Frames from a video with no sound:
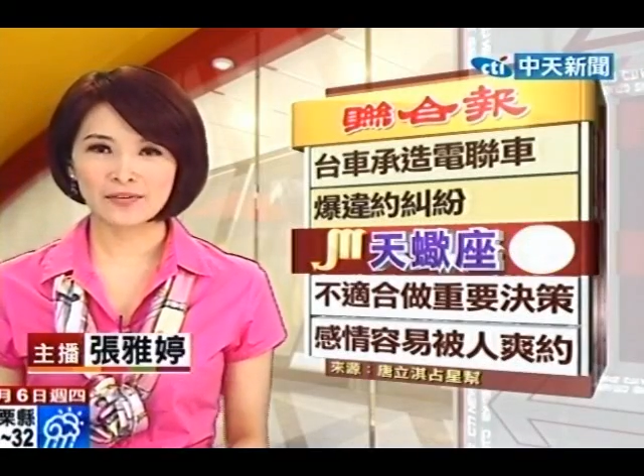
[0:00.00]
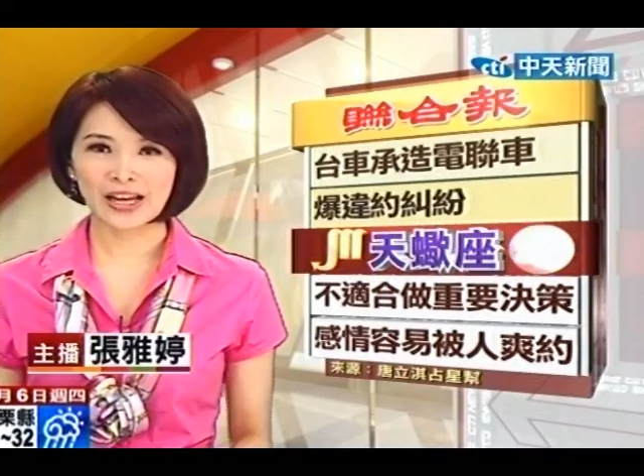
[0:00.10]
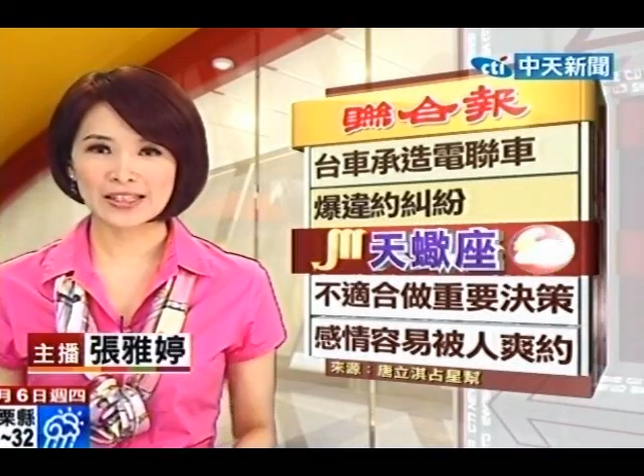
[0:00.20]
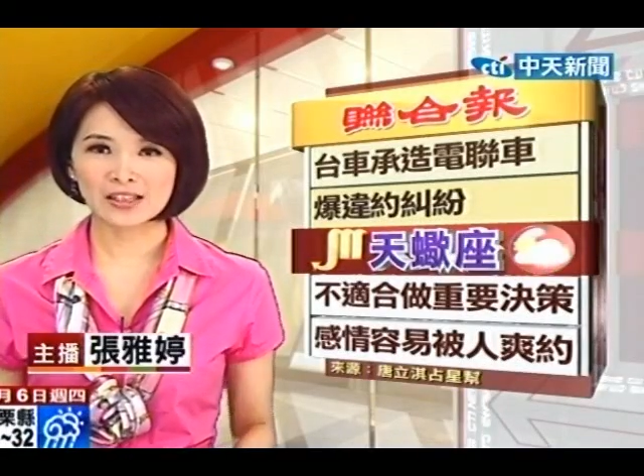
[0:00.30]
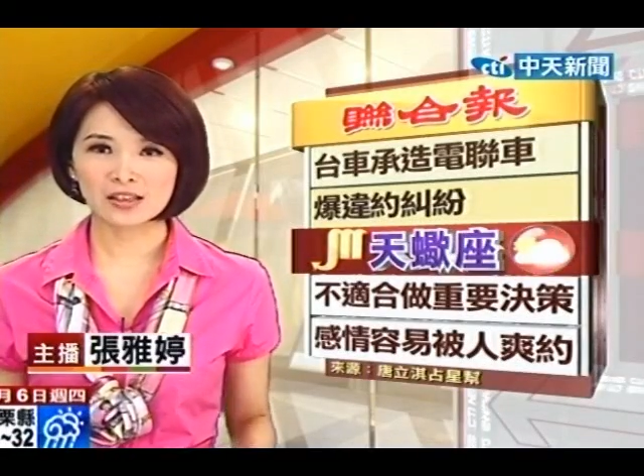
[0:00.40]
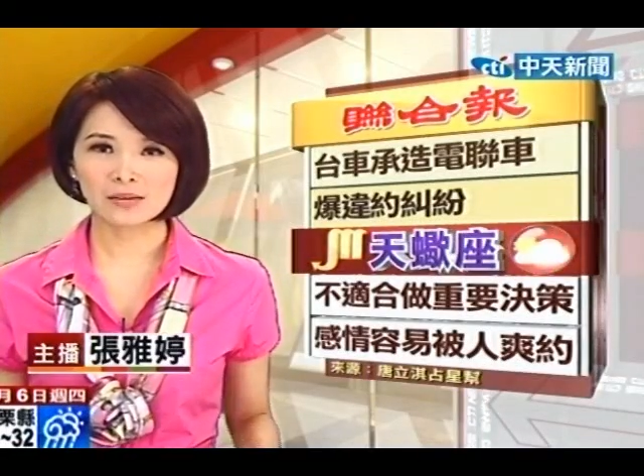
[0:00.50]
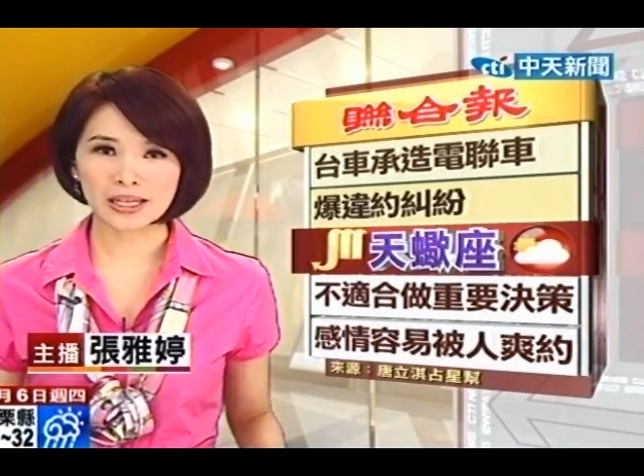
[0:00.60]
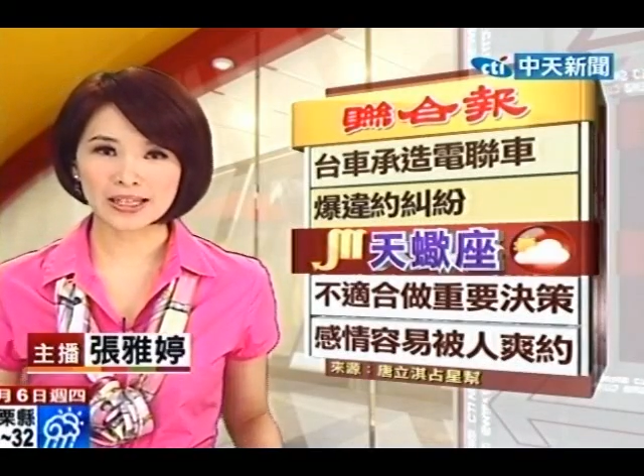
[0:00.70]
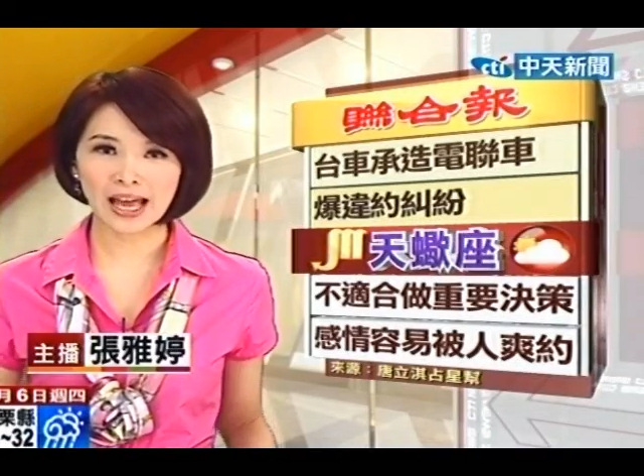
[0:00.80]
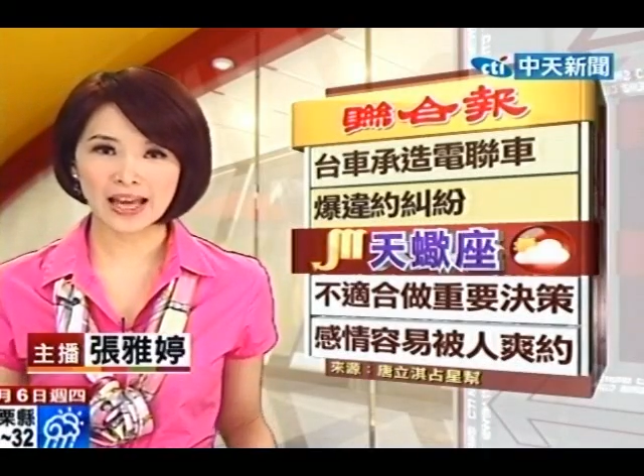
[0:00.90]
反自私
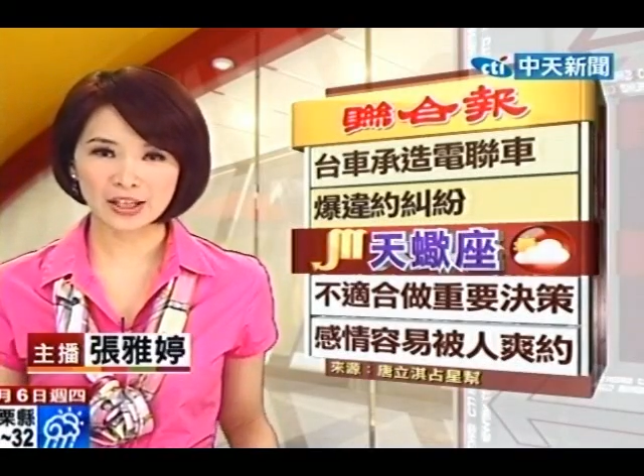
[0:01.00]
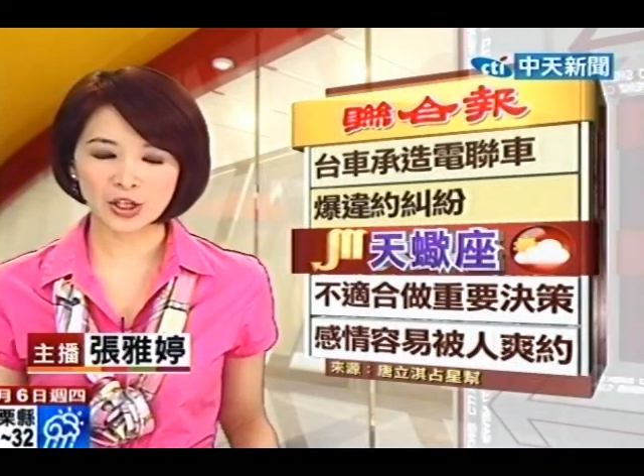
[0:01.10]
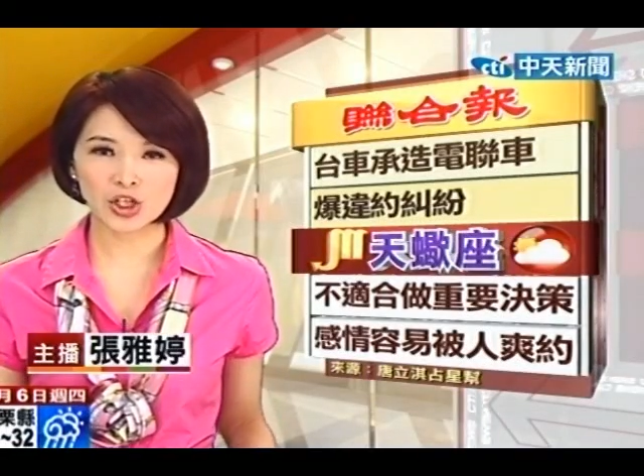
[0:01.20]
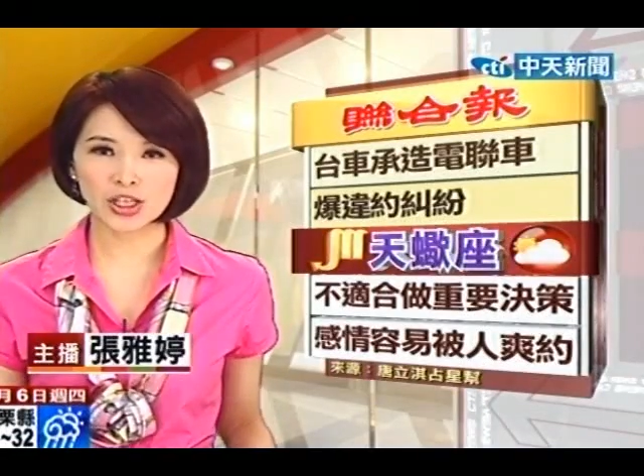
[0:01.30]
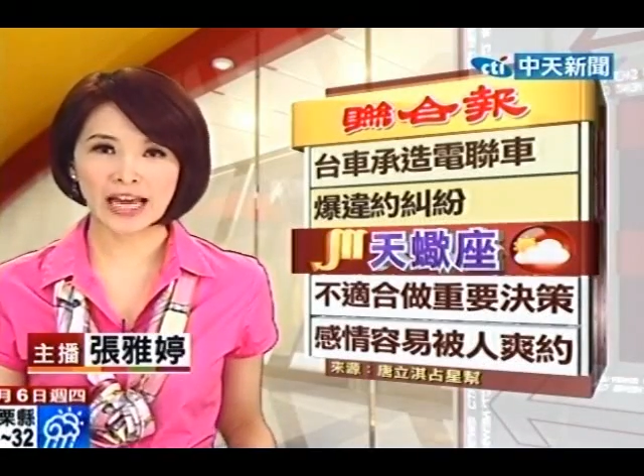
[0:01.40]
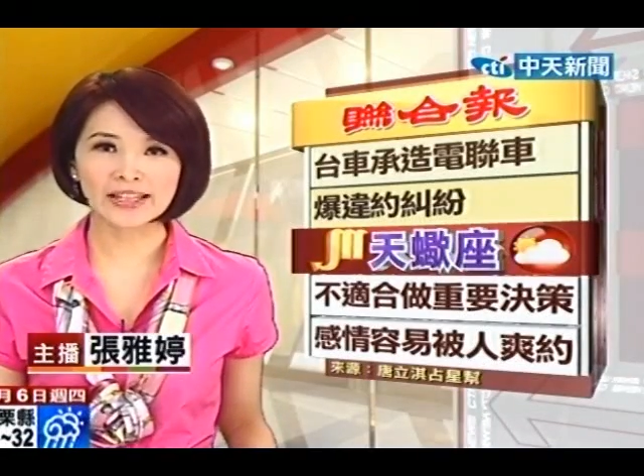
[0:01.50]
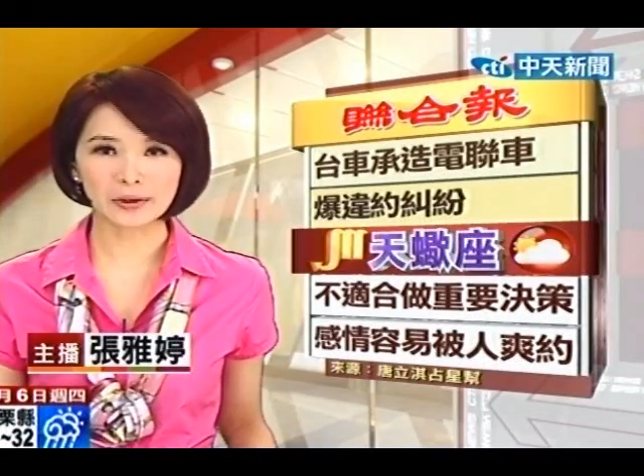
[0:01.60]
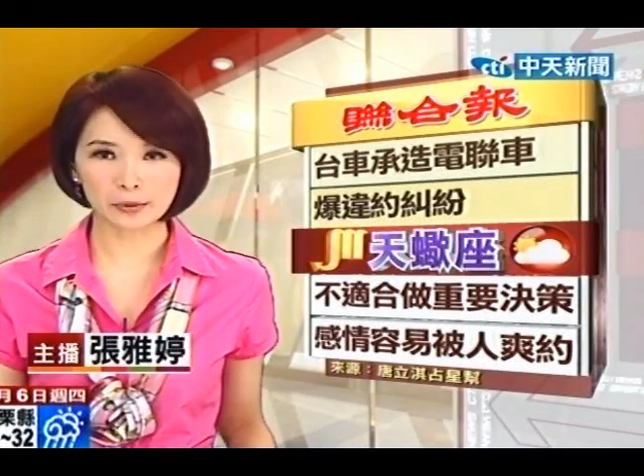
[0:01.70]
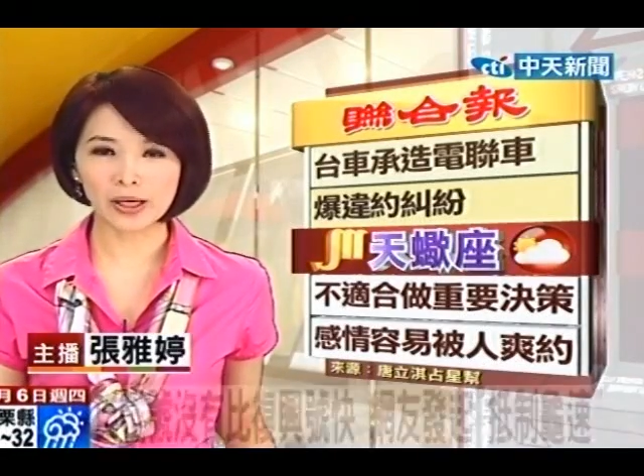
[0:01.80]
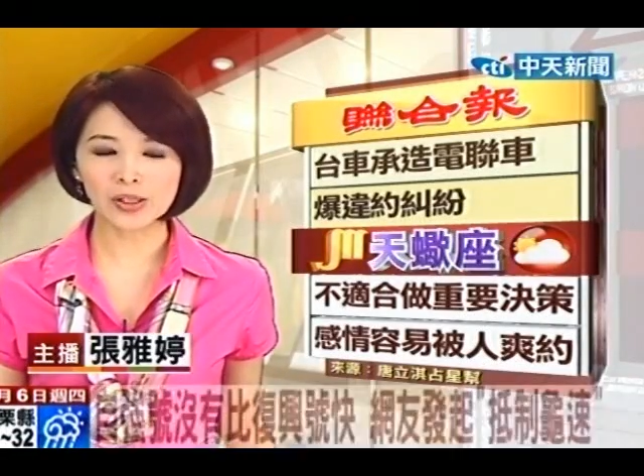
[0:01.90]
明代抵制台
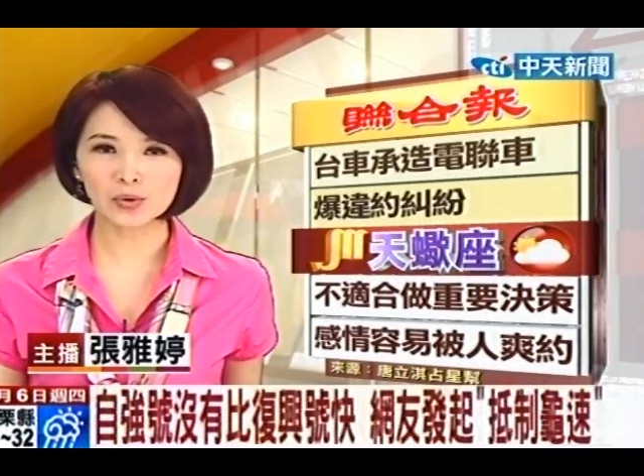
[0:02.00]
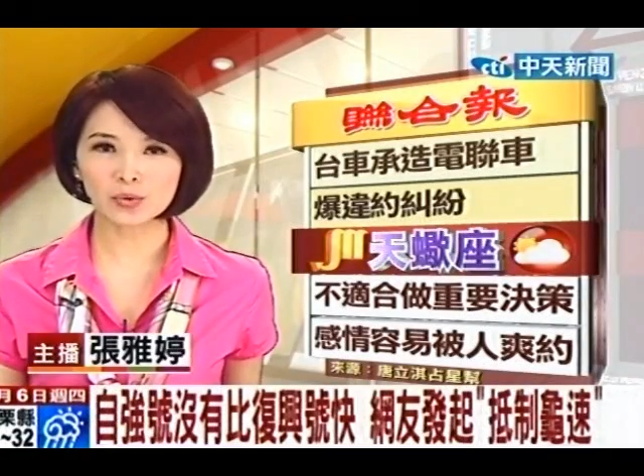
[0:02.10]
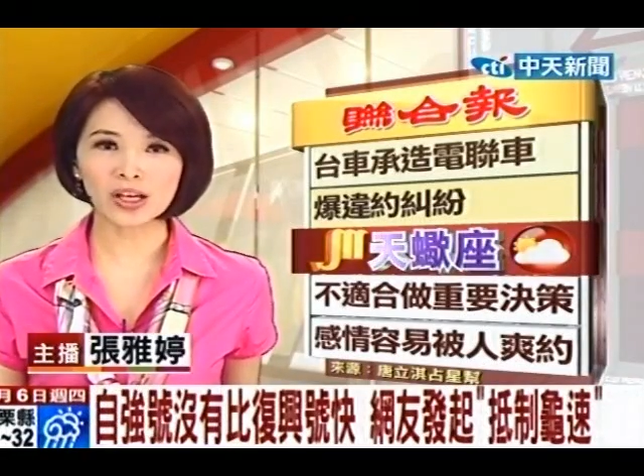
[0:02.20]
铁龟速